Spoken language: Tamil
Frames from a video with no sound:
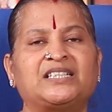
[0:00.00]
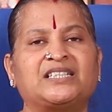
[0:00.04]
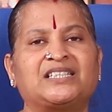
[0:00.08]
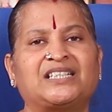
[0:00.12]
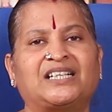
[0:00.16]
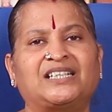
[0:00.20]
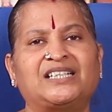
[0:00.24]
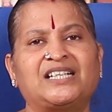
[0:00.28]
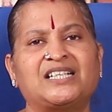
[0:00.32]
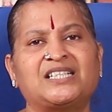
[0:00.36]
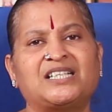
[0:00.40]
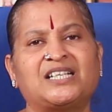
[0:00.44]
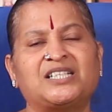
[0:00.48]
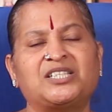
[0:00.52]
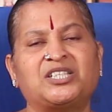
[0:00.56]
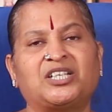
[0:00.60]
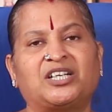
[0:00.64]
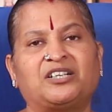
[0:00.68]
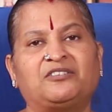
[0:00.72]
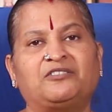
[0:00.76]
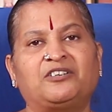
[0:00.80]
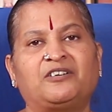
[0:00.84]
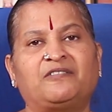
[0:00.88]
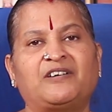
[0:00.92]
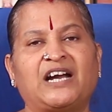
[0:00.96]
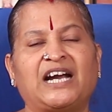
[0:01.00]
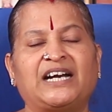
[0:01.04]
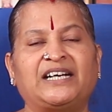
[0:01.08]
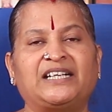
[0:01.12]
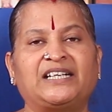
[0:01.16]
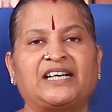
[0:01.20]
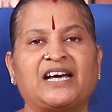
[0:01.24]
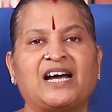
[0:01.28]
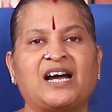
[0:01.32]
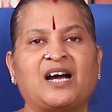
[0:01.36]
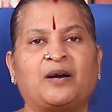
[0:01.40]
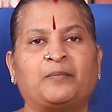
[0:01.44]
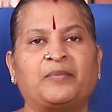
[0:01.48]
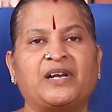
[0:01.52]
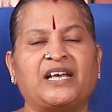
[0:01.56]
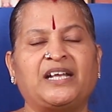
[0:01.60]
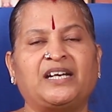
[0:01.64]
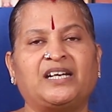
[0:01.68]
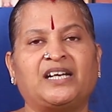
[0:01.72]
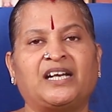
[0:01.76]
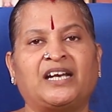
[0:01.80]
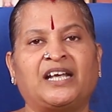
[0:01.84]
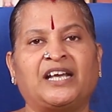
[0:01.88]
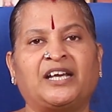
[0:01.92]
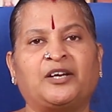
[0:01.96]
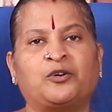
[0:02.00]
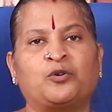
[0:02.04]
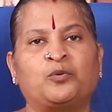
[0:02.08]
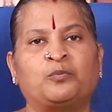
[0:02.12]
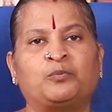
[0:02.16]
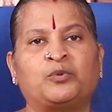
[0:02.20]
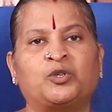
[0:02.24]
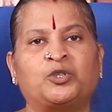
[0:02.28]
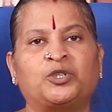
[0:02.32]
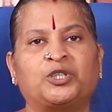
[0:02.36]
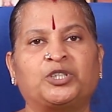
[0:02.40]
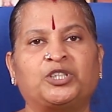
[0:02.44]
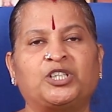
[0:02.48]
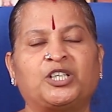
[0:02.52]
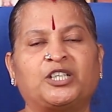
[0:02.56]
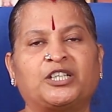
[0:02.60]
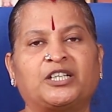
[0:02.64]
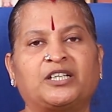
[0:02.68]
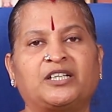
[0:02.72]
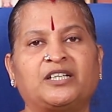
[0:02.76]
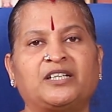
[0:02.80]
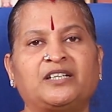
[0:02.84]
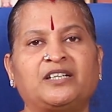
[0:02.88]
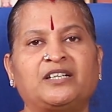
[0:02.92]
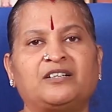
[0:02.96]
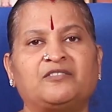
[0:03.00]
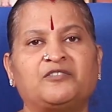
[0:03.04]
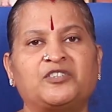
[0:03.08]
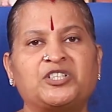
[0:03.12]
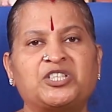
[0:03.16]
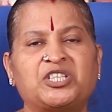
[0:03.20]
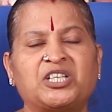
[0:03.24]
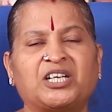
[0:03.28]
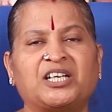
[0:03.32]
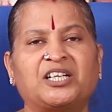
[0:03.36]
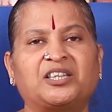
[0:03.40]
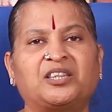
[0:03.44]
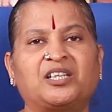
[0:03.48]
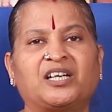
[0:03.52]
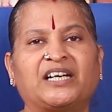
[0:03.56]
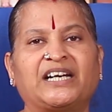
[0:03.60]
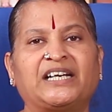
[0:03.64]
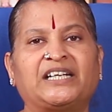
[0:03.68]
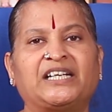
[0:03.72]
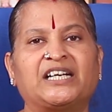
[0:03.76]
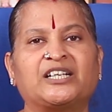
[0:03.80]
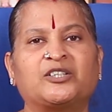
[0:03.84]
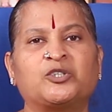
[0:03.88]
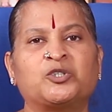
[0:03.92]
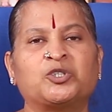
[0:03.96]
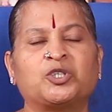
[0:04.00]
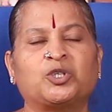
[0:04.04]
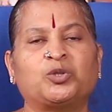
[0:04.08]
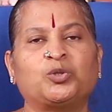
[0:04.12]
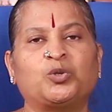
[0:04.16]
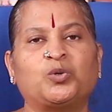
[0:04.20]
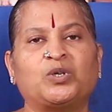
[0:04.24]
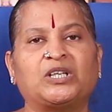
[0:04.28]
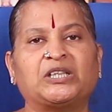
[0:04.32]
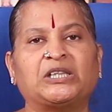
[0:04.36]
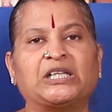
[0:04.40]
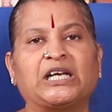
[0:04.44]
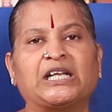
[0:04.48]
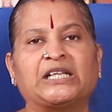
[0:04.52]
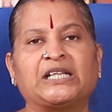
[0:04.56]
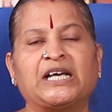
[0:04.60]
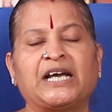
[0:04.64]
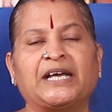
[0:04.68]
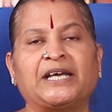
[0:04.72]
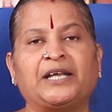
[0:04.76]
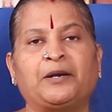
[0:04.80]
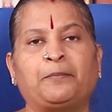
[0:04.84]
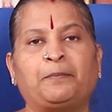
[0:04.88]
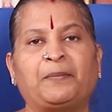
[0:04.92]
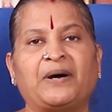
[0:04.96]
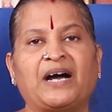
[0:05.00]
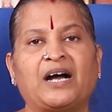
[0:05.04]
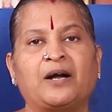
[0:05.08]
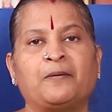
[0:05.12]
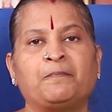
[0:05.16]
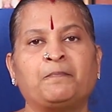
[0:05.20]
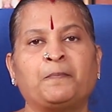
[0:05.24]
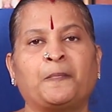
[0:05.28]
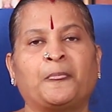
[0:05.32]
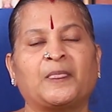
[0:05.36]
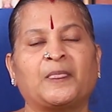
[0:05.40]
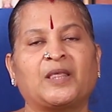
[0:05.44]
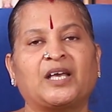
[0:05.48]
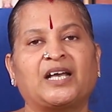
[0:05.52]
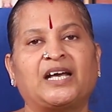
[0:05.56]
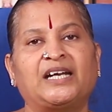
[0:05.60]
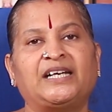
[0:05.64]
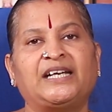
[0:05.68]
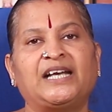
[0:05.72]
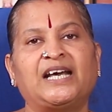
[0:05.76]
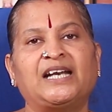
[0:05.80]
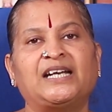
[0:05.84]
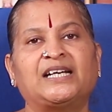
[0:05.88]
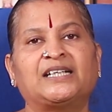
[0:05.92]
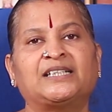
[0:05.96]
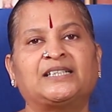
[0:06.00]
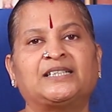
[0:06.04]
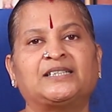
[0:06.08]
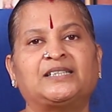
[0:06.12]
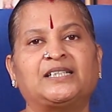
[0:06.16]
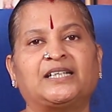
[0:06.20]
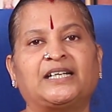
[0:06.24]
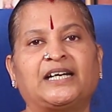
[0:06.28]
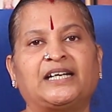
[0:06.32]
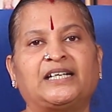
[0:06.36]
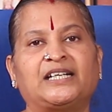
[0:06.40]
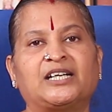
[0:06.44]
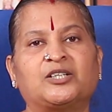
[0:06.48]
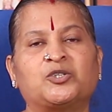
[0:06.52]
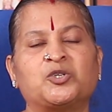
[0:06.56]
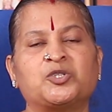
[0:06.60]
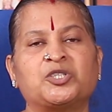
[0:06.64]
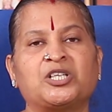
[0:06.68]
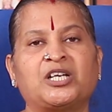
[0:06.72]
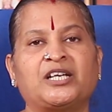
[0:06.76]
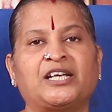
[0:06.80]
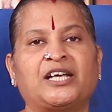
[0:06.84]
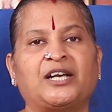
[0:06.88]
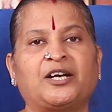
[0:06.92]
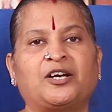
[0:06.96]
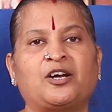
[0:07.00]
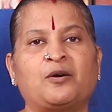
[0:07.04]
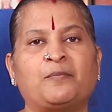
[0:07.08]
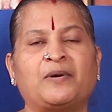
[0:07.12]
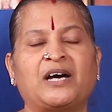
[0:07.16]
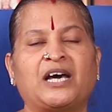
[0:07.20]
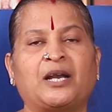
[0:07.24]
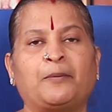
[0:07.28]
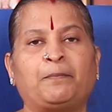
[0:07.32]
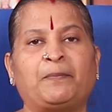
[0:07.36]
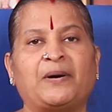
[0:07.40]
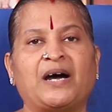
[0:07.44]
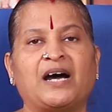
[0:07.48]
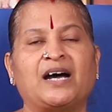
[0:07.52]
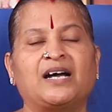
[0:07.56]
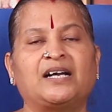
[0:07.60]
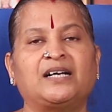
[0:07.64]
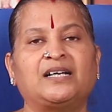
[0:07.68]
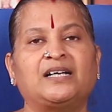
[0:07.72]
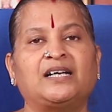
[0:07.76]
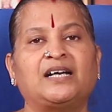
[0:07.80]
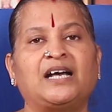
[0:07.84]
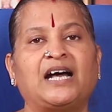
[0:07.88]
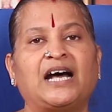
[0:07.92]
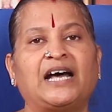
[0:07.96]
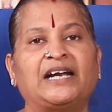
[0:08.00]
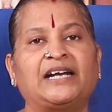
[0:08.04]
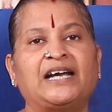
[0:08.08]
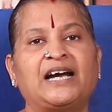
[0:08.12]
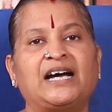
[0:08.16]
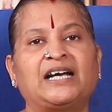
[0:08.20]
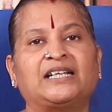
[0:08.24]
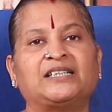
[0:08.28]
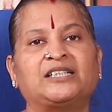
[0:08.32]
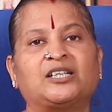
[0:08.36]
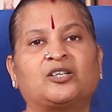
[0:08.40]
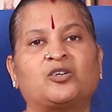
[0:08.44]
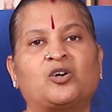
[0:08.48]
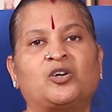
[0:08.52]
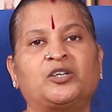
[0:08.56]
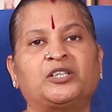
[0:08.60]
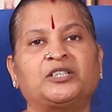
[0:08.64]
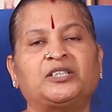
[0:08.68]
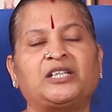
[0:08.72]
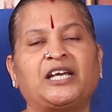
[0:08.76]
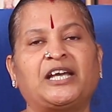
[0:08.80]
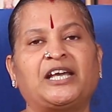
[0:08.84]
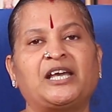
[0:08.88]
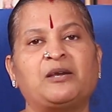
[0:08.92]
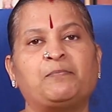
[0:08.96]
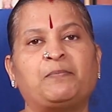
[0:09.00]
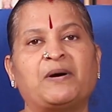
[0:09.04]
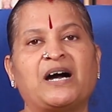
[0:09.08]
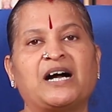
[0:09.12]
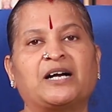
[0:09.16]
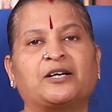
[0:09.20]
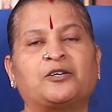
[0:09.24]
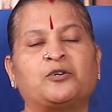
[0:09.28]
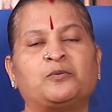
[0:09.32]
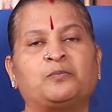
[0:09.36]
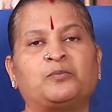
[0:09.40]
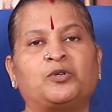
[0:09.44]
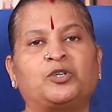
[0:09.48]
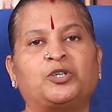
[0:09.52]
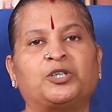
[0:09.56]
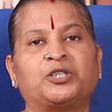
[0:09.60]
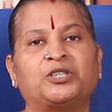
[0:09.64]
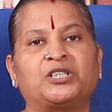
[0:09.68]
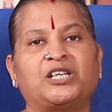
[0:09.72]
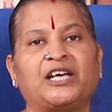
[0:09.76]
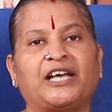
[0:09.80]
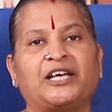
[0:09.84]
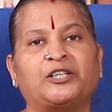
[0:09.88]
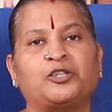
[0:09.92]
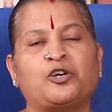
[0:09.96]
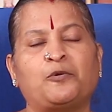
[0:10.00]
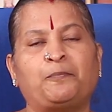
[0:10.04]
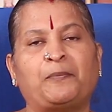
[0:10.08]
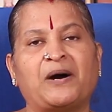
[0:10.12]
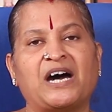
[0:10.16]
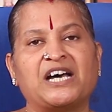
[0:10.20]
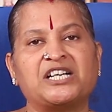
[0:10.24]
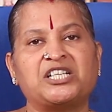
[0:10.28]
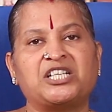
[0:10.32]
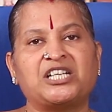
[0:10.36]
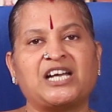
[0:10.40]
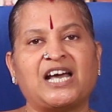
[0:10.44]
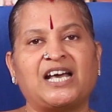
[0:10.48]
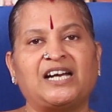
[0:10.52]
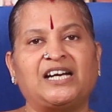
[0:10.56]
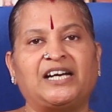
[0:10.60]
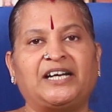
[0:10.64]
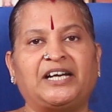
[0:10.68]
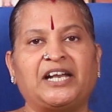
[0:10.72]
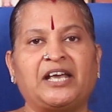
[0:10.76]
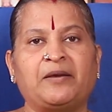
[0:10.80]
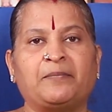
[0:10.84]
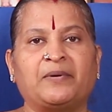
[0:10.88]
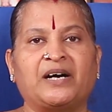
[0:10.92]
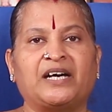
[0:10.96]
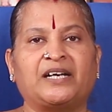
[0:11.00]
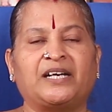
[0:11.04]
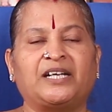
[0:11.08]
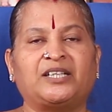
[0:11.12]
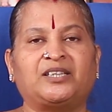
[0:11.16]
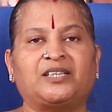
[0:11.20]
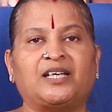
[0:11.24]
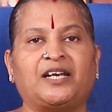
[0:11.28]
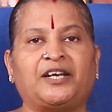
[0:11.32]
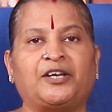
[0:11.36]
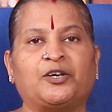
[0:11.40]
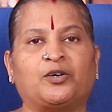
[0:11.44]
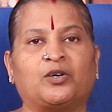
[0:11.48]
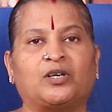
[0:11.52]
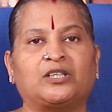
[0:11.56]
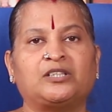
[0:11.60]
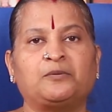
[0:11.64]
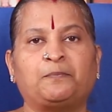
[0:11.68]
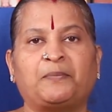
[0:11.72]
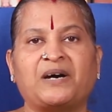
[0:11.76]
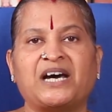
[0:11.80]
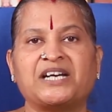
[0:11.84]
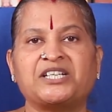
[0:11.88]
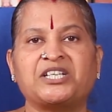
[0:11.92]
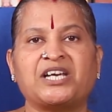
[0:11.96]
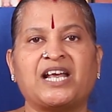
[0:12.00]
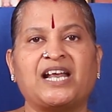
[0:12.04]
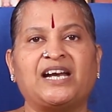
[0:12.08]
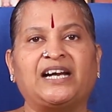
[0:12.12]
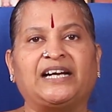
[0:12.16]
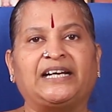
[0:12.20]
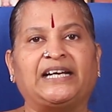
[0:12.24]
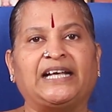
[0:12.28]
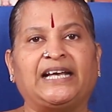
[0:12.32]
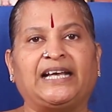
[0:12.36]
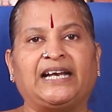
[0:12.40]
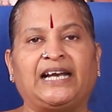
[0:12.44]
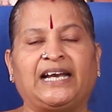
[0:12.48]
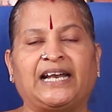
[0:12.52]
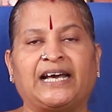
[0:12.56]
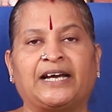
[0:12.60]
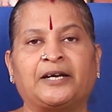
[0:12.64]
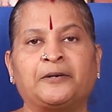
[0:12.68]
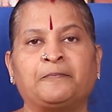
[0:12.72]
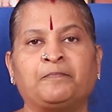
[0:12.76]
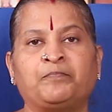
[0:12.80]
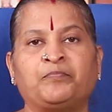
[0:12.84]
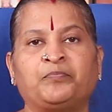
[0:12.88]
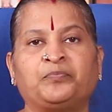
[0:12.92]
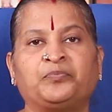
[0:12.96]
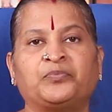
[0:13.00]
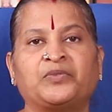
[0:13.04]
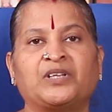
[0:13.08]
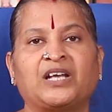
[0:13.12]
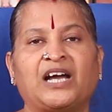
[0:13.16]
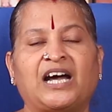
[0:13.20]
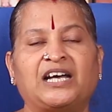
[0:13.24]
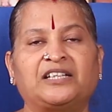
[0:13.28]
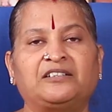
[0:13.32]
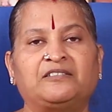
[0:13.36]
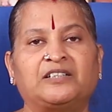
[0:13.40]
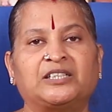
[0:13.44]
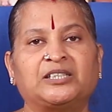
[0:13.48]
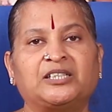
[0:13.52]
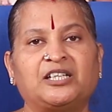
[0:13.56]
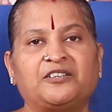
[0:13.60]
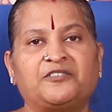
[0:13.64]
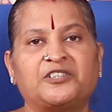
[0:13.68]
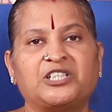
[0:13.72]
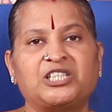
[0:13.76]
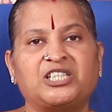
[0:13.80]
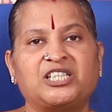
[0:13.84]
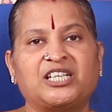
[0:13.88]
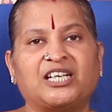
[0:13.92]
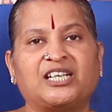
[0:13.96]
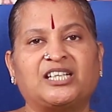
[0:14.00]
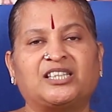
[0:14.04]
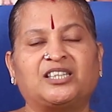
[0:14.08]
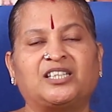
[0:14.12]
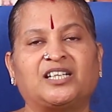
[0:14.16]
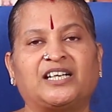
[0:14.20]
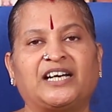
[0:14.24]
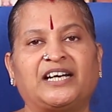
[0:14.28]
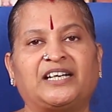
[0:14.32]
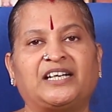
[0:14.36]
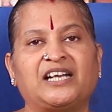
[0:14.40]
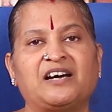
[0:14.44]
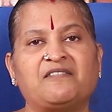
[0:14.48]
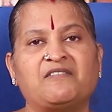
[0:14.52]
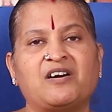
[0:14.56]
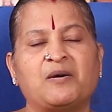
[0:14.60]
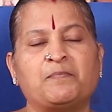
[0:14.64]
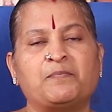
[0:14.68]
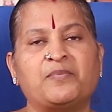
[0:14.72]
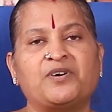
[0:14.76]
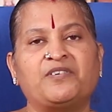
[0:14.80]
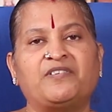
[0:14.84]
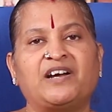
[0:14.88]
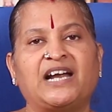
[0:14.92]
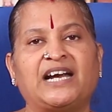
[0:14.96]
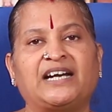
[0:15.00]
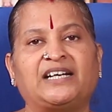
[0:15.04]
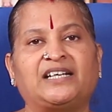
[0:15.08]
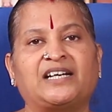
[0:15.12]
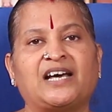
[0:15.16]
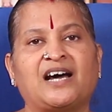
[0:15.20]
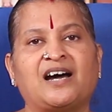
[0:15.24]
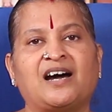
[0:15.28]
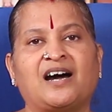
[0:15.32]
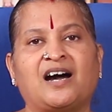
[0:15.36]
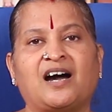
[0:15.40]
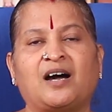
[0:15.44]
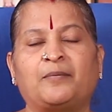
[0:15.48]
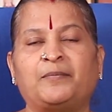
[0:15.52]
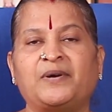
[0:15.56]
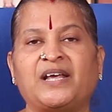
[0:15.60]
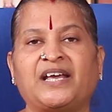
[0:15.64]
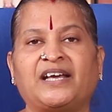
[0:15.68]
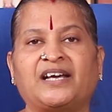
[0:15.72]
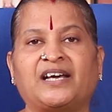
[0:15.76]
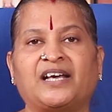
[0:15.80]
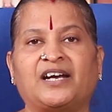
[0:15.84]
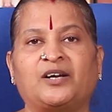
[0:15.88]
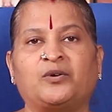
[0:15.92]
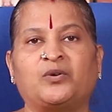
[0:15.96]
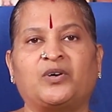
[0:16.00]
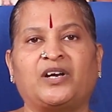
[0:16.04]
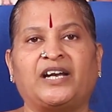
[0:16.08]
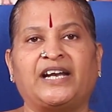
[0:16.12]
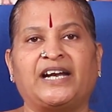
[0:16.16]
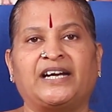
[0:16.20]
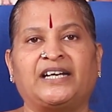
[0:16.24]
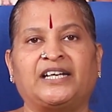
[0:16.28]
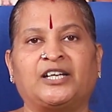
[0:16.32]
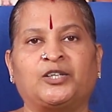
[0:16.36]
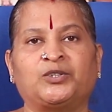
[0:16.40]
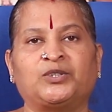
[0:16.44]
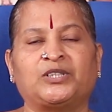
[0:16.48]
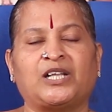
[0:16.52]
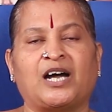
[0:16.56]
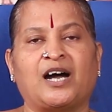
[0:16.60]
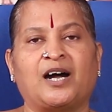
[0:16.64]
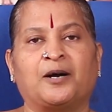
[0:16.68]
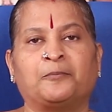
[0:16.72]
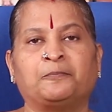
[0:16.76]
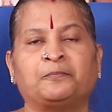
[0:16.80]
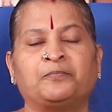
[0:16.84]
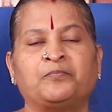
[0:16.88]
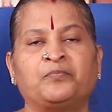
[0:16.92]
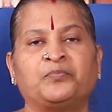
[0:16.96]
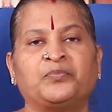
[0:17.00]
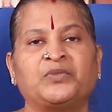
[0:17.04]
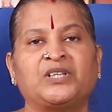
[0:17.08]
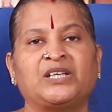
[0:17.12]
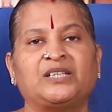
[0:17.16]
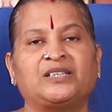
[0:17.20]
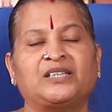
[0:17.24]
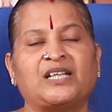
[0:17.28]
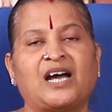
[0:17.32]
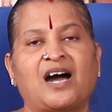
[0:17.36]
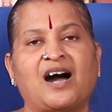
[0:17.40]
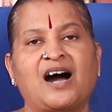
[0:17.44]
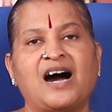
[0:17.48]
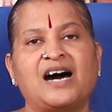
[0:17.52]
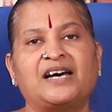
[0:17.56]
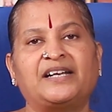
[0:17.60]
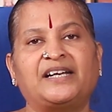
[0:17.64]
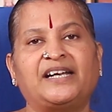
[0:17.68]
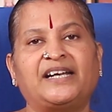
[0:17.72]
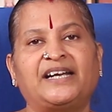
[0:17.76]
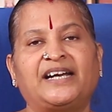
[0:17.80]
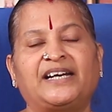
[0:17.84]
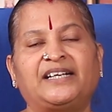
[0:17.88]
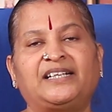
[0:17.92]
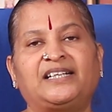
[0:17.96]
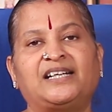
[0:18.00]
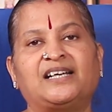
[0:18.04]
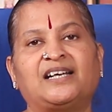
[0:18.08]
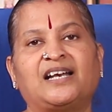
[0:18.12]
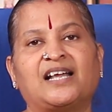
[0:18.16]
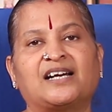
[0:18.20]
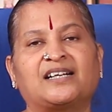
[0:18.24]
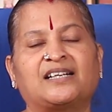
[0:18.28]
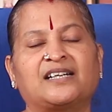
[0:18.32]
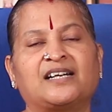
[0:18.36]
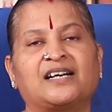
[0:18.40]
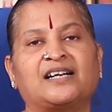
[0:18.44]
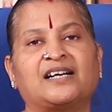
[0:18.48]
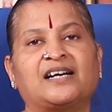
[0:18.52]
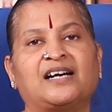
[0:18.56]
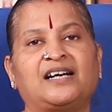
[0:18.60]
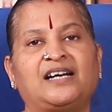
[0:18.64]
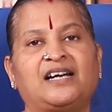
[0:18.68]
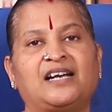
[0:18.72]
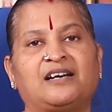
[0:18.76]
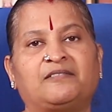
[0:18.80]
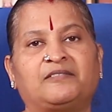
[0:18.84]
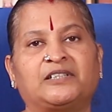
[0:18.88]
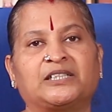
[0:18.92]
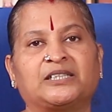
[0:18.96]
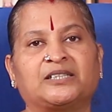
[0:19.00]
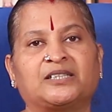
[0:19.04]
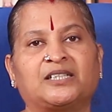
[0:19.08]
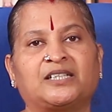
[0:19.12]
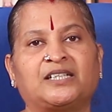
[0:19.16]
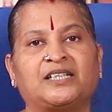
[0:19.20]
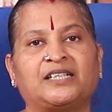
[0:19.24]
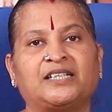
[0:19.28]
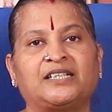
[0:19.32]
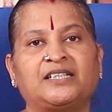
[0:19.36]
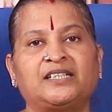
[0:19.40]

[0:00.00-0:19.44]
சண்டை சச்சரவு வேண்டாம் அப்படின்னு நினைக்கும் பொழுது விருச்சிகத்துக்கிட்ட கொஞ்சம் தூரத்தில் தான் இருப்பாள் கன்னியாலக்னத்துக்கிட்ட கொஞ்சம் நெருக்கமாக இருப்பாள் ஆனால் அந்த குழந்தைக்கு பார்க்கும் பொழுது ஏதோ பார்ஷியாலிட்டி மாதிரி தெரியும் அது பார்ஷியாலிட்டி இல்லை அது வந்து விருச்சிகத்துக்கிட்ட வம்பு வேண்டாம் அப்படிங்கிற ஒரு எண்ணம் தான் இந்த ஆறு எட்டு லக்னங்களில் வந்து